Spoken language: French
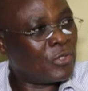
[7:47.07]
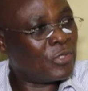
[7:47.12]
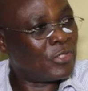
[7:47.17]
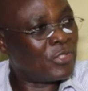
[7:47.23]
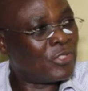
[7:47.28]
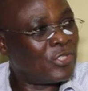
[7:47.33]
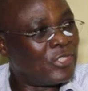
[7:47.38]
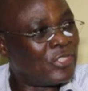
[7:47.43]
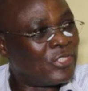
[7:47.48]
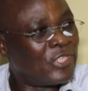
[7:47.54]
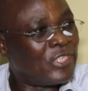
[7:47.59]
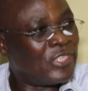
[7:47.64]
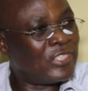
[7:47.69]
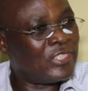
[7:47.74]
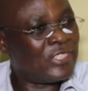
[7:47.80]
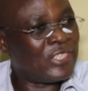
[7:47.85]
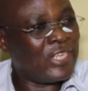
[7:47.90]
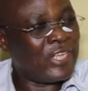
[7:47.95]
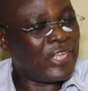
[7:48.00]

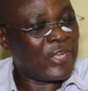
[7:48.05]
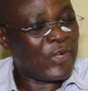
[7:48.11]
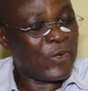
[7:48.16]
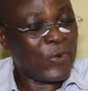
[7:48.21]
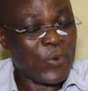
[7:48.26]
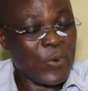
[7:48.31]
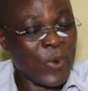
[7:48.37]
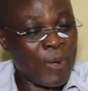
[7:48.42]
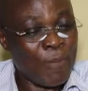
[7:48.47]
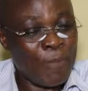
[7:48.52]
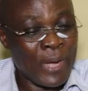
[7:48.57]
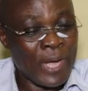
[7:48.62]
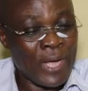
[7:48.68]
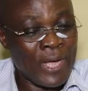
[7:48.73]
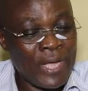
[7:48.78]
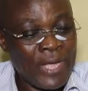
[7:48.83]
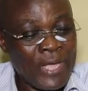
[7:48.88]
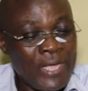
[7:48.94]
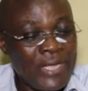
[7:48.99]
je, ne crois
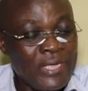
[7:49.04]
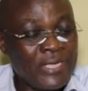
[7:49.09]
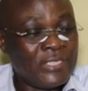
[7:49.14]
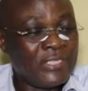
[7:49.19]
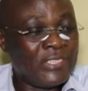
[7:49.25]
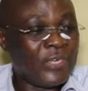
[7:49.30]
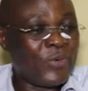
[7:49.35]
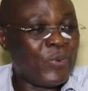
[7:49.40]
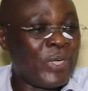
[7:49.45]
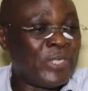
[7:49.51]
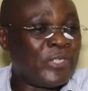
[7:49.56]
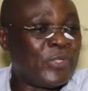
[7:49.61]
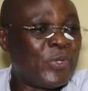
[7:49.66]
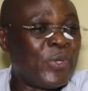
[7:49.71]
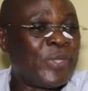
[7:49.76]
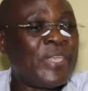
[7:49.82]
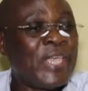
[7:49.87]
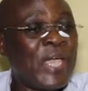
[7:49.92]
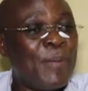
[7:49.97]
pas je crois
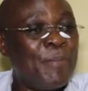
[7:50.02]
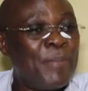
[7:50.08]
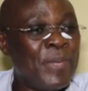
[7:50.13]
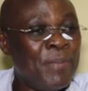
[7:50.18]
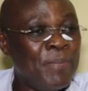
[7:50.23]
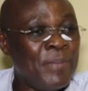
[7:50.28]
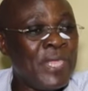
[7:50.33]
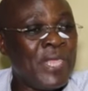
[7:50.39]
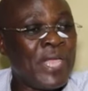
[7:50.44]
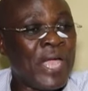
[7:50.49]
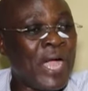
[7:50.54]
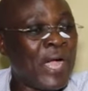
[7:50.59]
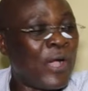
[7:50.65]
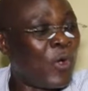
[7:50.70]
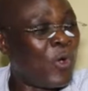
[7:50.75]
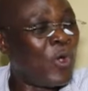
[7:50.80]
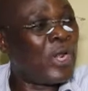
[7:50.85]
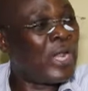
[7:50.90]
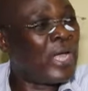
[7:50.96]
qui abimi qui
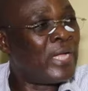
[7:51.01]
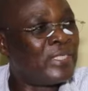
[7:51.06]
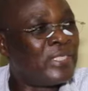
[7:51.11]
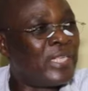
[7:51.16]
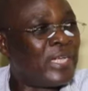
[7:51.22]
a oyo